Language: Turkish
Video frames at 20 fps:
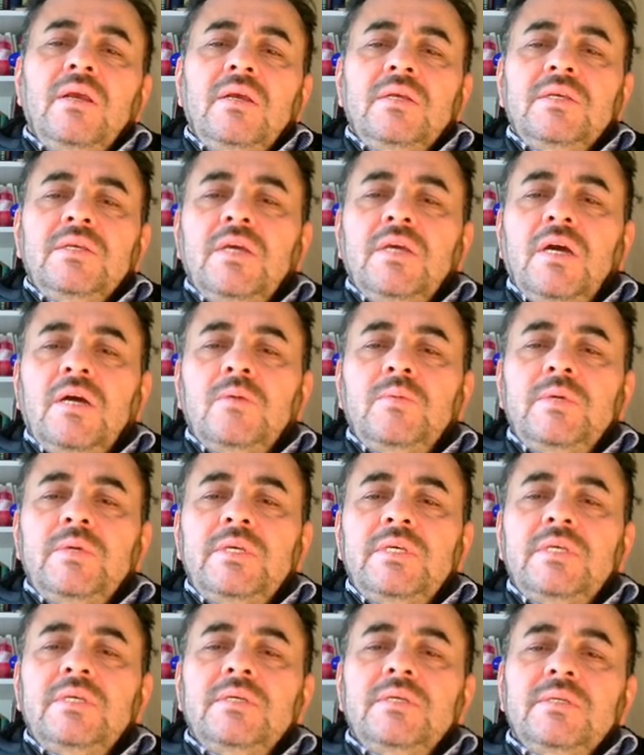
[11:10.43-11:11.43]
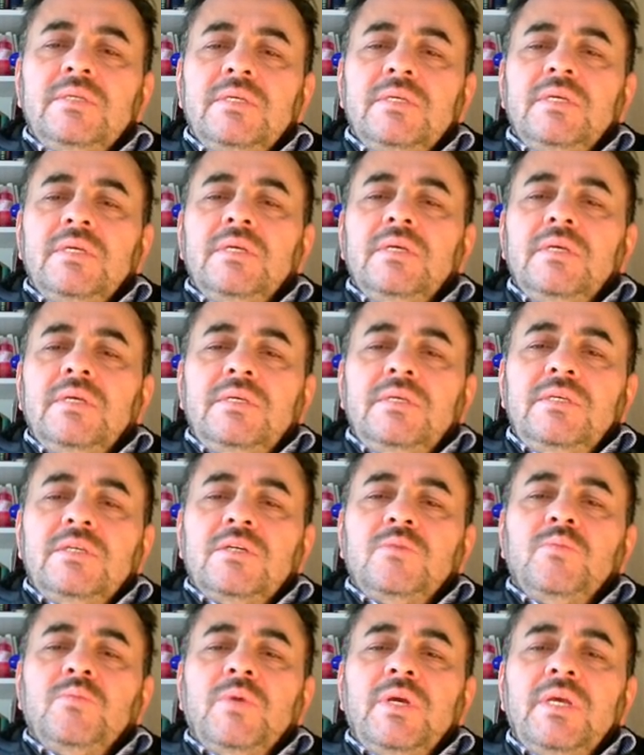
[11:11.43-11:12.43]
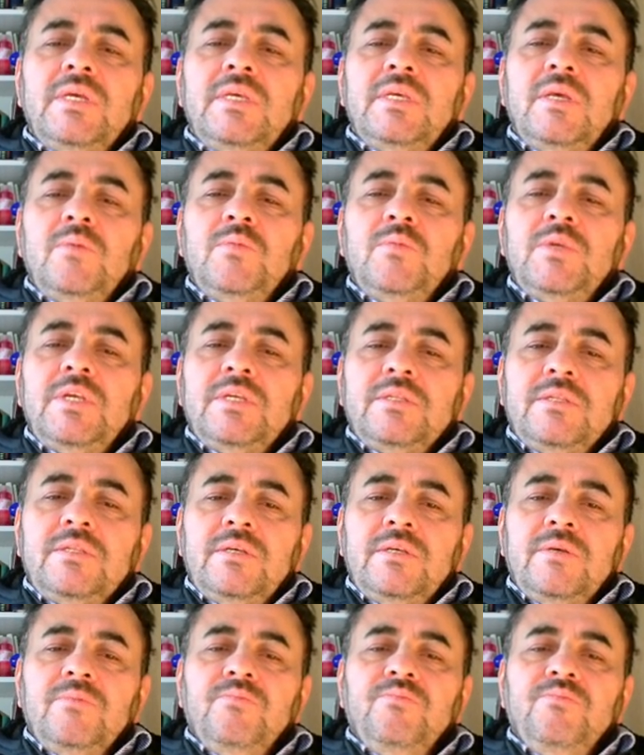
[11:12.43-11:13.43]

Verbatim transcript: Kabe'yi yıkmaya yemin etti.